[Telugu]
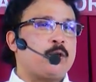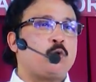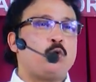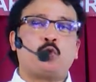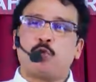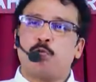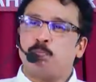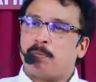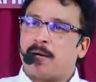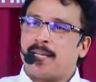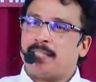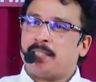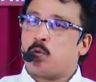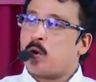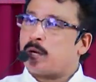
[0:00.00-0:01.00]

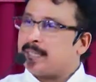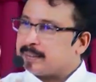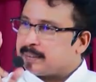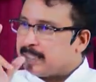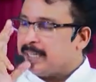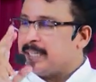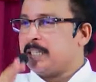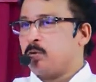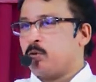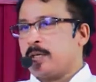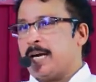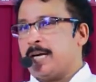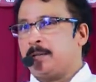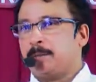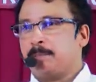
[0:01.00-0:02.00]
కుటుంబానికి ఒక తండ్రి
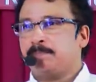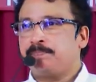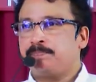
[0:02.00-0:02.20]
ఉన్నాడు